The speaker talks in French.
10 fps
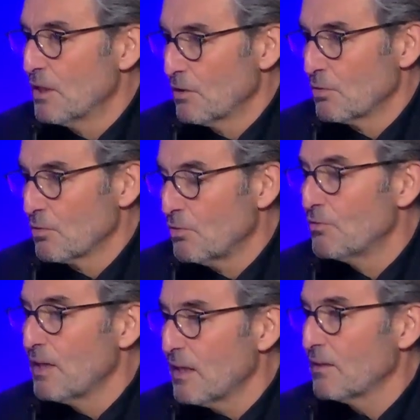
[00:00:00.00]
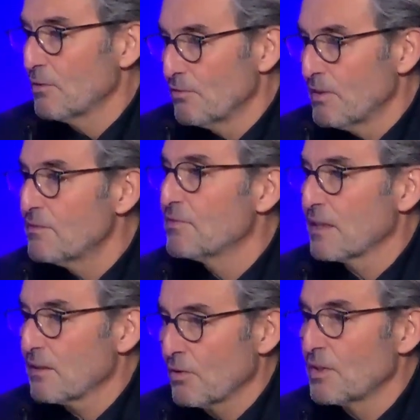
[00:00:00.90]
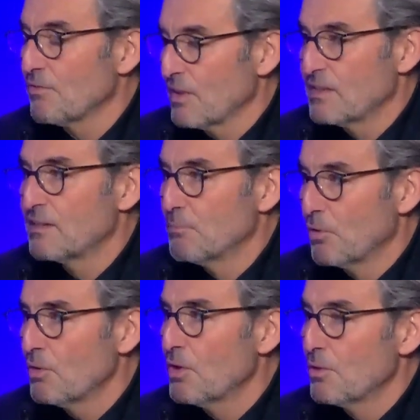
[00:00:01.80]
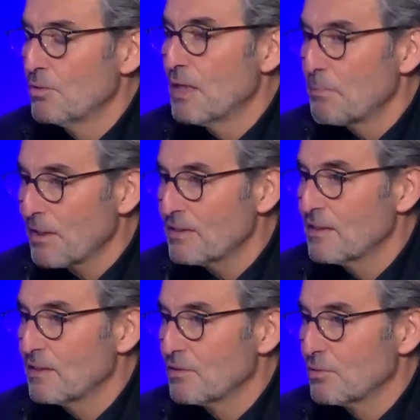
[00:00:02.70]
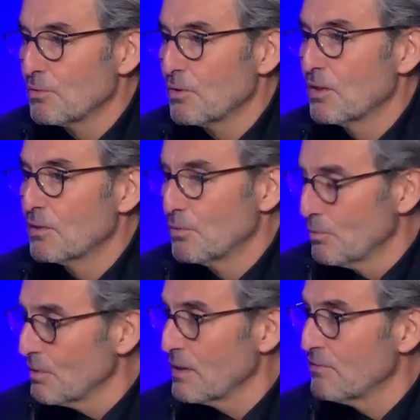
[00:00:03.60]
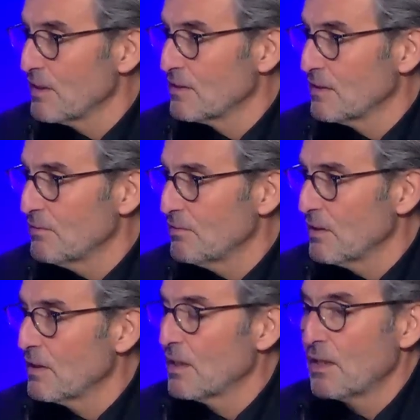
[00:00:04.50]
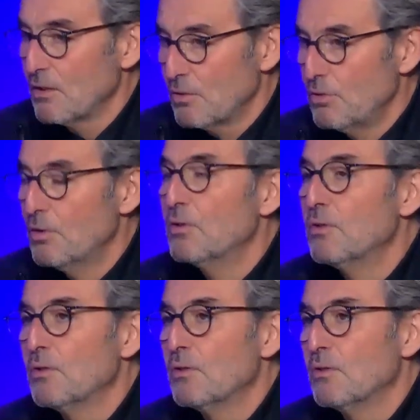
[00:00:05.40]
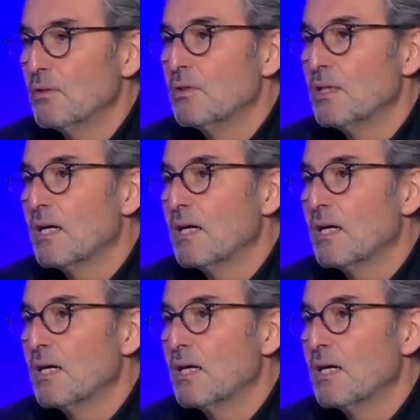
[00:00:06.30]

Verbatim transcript: Donc on va, on va vers euh, effectivement une appréciation non invasive de euh,